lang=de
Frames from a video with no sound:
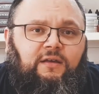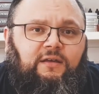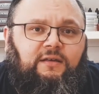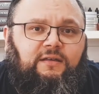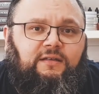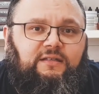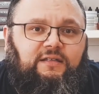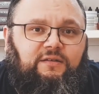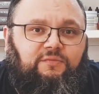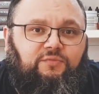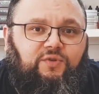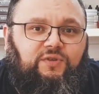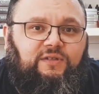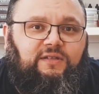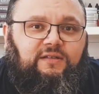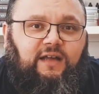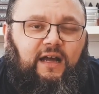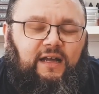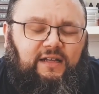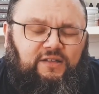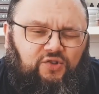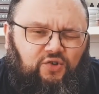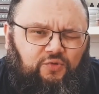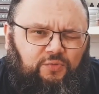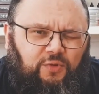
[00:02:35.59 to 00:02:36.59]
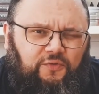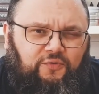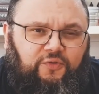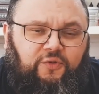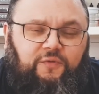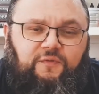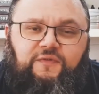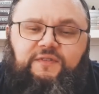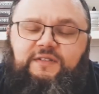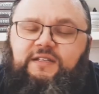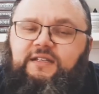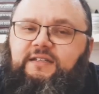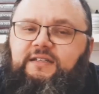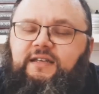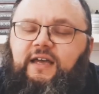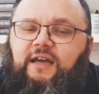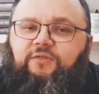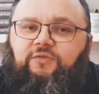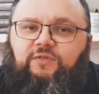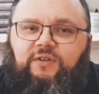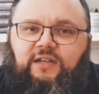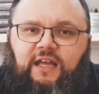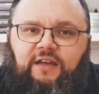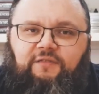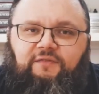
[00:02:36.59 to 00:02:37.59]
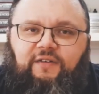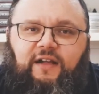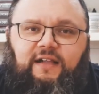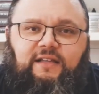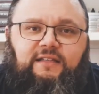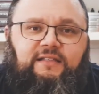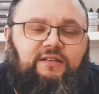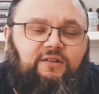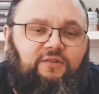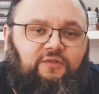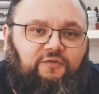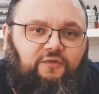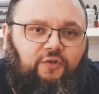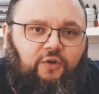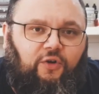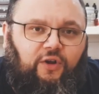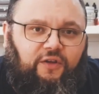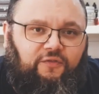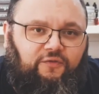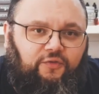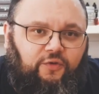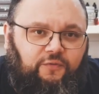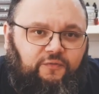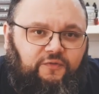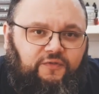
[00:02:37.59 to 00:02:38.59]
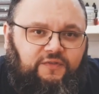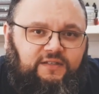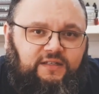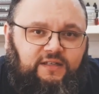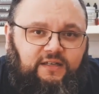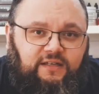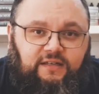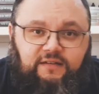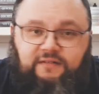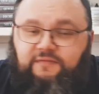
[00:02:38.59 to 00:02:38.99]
Sie müssen also über 50 sein und jeweils volle 50.